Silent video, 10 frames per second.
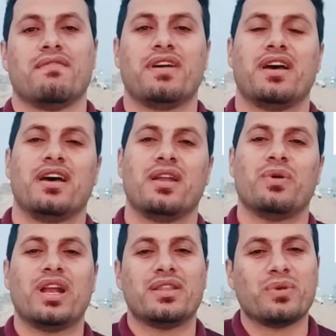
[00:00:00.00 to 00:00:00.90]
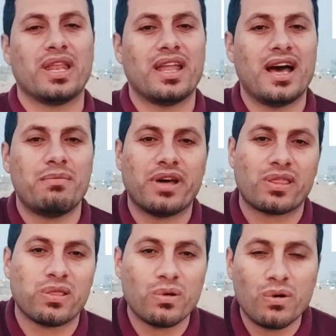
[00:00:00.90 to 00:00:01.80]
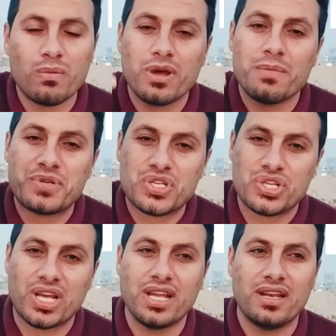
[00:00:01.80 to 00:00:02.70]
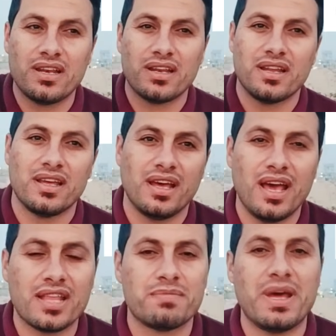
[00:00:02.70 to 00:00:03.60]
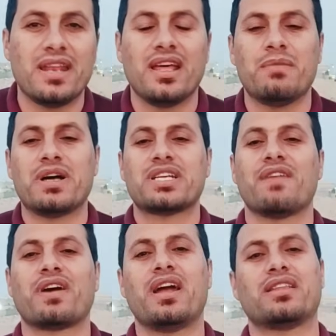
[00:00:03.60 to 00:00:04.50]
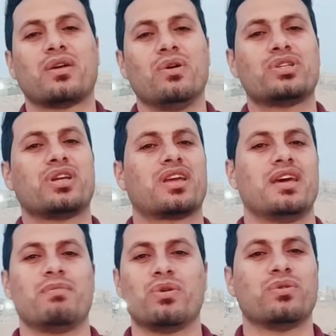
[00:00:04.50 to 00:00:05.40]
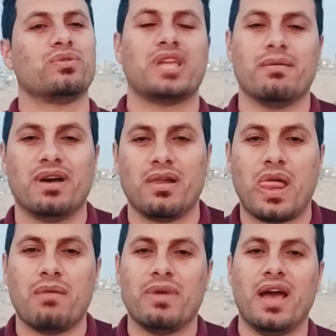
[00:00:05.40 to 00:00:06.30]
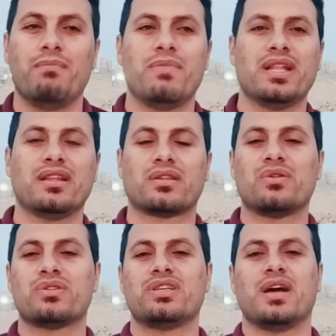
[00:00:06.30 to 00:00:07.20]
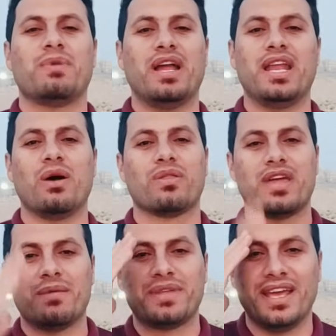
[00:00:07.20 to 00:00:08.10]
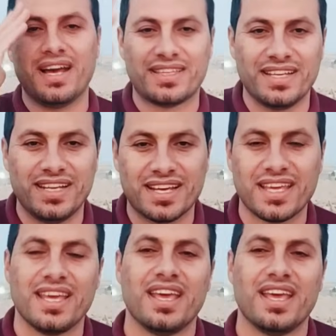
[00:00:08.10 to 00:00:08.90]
فالولد والله مظلوم بشكل اتمنى اللي ما شايف قناته يروح يشترك يمه ويتابعه محمد لطير زين ابو علاوي وذهب تحياتي الك